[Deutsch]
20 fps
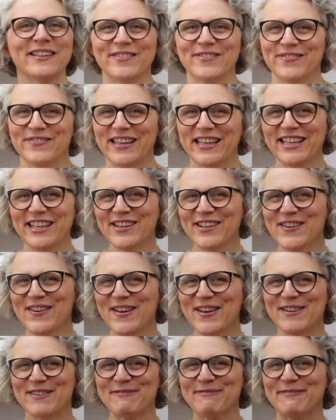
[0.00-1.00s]
Wenn ihr
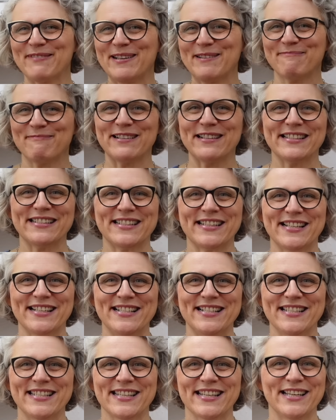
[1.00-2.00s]
neu auf meinem
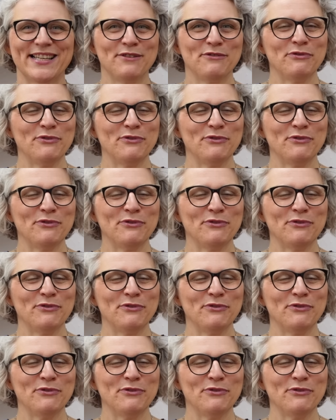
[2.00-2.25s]
Kanal seid,